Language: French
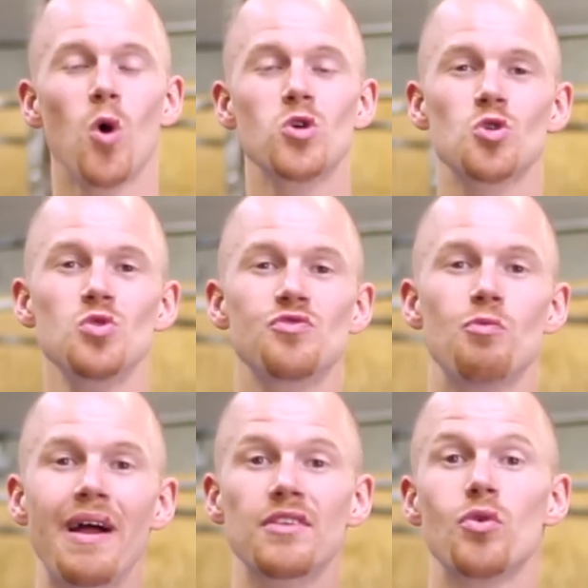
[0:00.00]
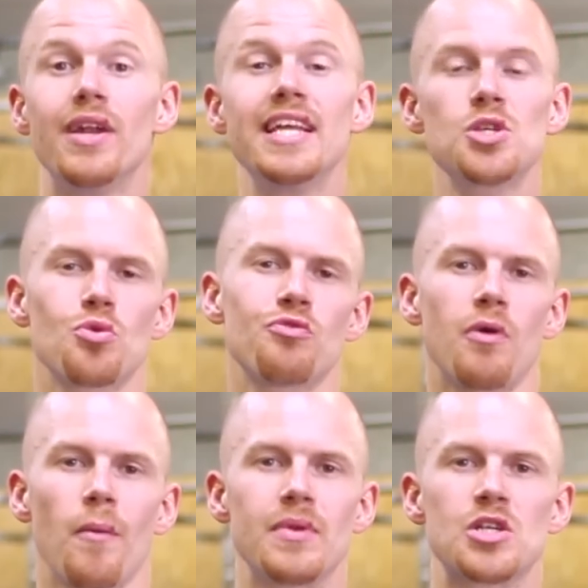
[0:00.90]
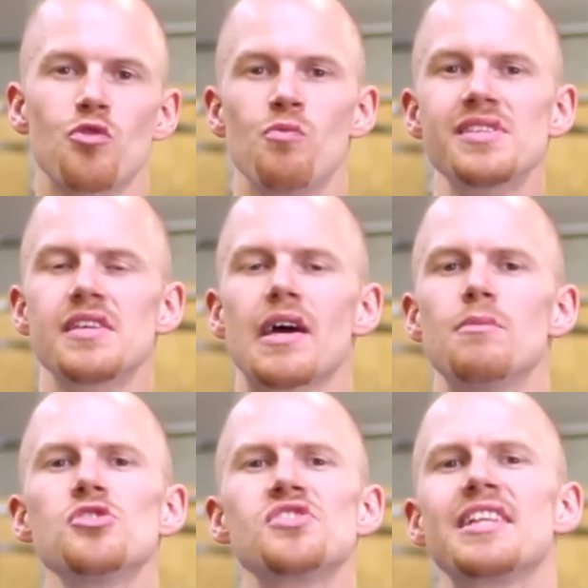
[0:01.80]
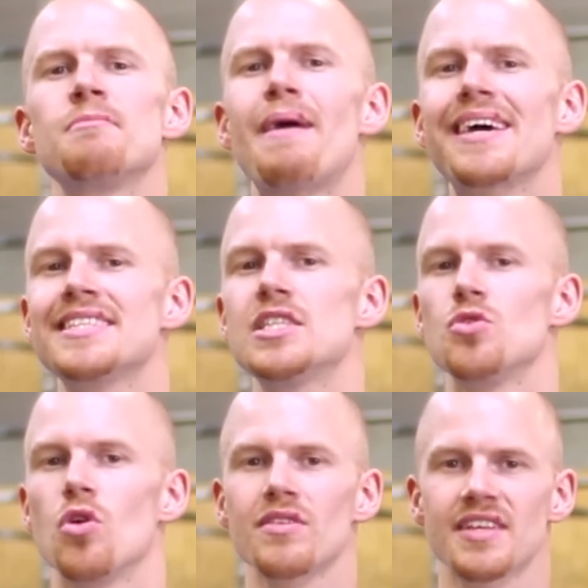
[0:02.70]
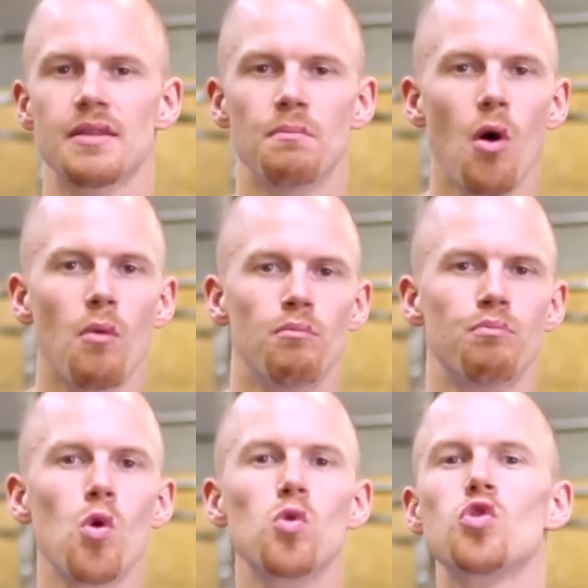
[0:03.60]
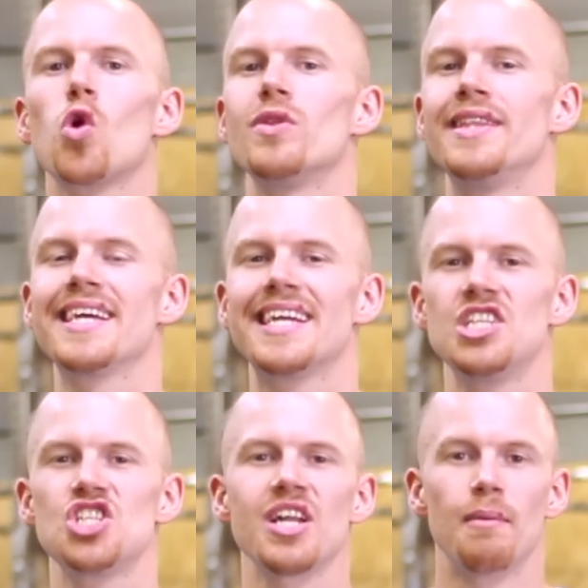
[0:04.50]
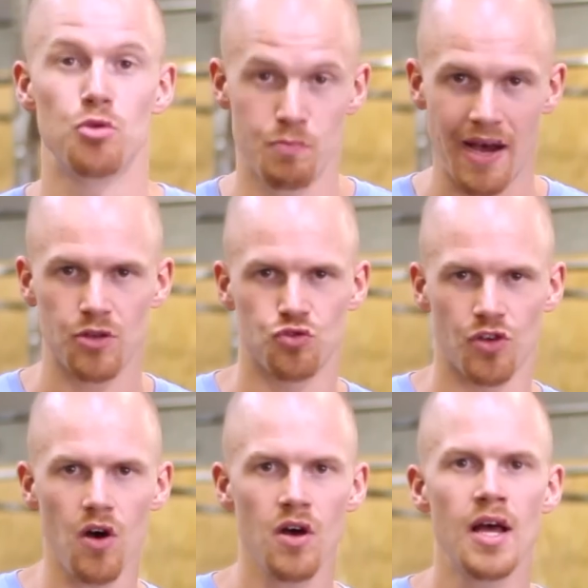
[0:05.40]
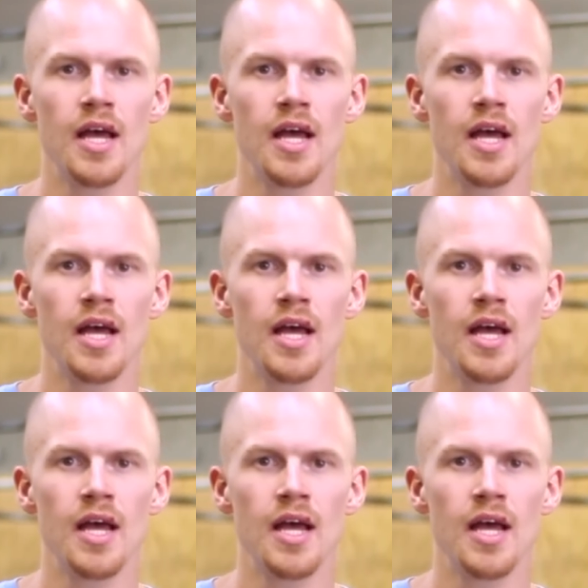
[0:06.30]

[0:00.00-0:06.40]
Aujourd'hui, je vous parle de l'échauffement. L'échauffement, c'est vraiment cette partie de l'entraînement beaucoup trop négligée la plupart du temps,